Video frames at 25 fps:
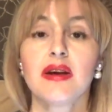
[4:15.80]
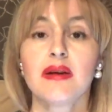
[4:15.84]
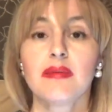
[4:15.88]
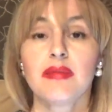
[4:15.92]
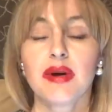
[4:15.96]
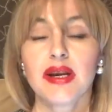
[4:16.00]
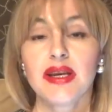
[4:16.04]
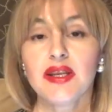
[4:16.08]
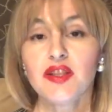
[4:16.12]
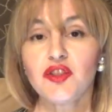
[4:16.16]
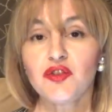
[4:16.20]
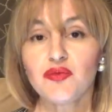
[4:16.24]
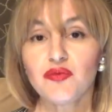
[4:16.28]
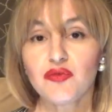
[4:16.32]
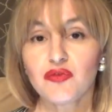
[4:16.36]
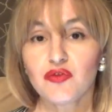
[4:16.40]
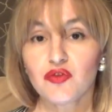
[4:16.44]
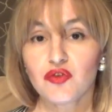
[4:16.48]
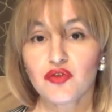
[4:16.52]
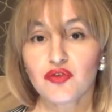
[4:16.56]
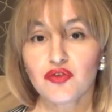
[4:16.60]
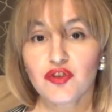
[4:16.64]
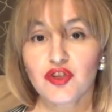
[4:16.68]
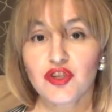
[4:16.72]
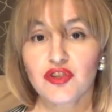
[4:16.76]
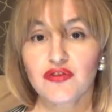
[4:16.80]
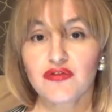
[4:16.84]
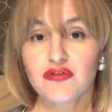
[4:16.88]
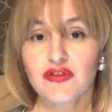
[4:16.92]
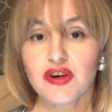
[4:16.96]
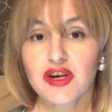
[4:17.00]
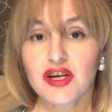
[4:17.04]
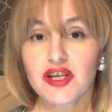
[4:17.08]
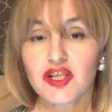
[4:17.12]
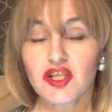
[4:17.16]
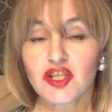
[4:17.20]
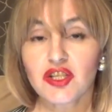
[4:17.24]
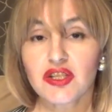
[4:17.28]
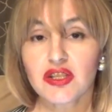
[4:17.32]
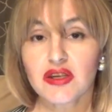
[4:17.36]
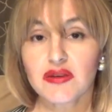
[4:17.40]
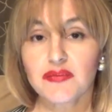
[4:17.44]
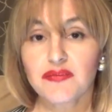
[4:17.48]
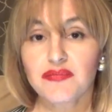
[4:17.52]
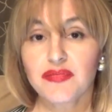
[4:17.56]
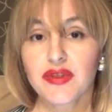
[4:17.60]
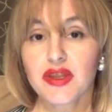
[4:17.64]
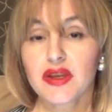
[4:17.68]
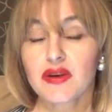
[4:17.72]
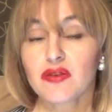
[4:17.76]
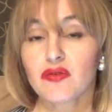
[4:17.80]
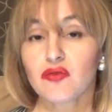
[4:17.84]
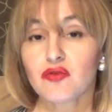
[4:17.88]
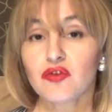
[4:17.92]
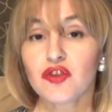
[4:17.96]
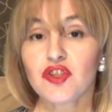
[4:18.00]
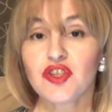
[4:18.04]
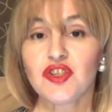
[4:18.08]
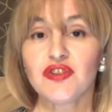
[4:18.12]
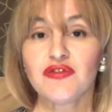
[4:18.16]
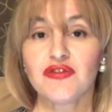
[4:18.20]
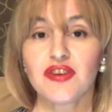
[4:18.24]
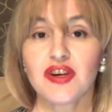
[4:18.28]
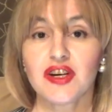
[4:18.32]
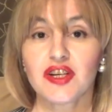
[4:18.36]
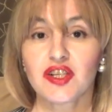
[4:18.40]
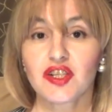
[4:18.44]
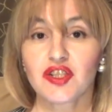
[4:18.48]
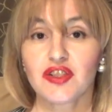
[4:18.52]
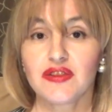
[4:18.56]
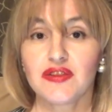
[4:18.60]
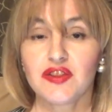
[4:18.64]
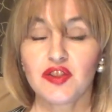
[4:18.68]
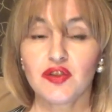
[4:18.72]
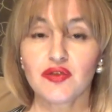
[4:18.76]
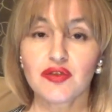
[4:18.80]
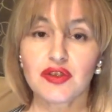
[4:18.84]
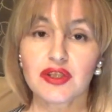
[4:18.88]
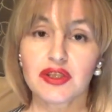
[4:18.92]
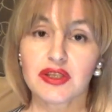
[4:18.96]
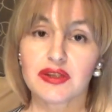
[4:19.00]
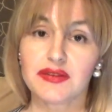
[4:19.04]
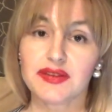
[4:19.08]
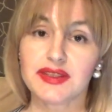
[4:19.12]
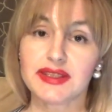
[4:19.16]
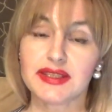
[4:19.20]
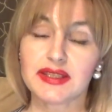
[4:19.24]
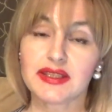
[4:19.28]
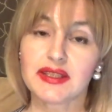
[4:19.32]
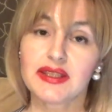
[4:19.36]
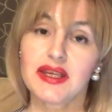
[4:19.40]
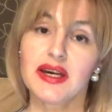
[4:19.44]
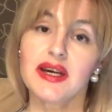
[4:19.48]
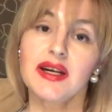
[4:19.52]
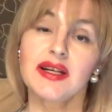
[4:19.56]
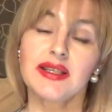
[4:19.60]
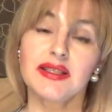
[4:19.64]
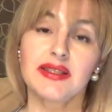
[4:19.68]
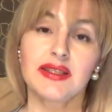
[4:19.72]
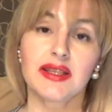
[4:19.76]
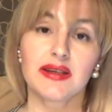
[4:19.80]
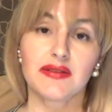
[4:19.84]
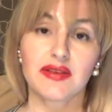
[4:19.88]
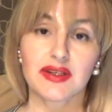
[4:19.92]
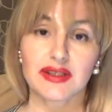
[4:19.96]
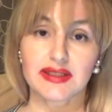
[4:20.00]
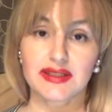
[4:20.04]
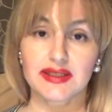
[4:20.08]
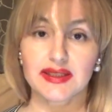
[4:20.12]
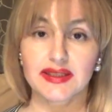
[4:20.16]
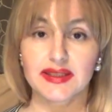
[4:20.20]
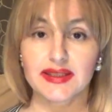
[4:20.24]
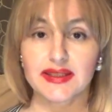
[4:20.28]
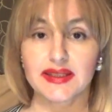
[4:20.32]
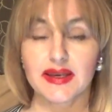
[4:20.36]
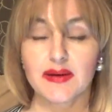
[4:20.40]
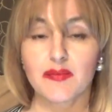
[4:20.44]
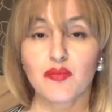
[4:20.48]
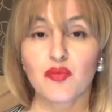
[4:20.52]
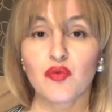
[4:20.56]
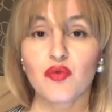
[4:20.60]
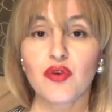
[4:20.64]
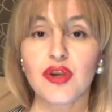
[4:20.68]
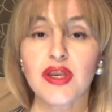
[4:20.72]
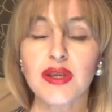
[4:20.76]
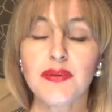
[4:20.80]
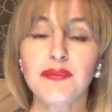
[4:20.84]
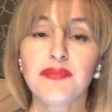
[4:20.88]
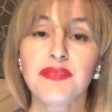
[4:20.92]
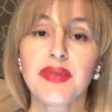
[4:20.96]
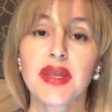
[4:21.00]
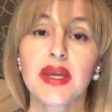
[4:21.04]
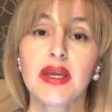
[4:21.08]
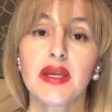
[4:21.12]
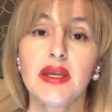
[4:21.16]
Поэтому вот очень важно, очень важно все-таки всегда оставаться собой